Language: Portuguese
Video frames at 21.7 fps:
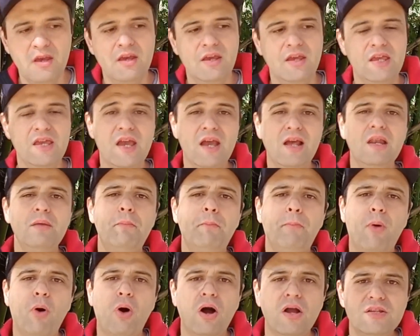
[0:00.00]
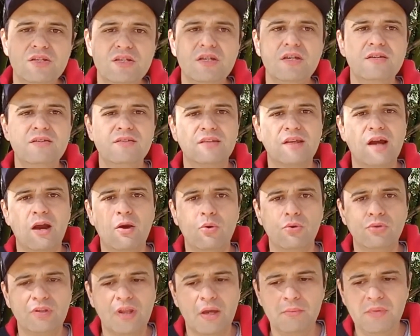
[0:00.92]
e ele pode estar
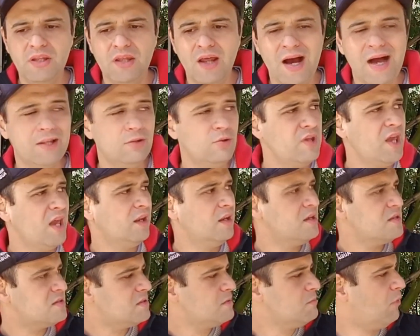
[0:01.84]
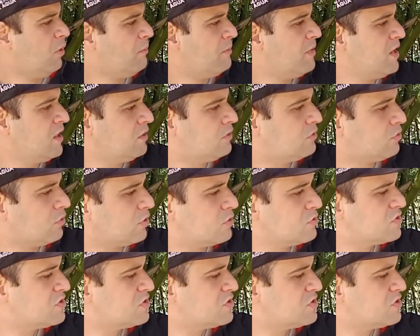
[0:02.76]
contaminado e é nesse momento que o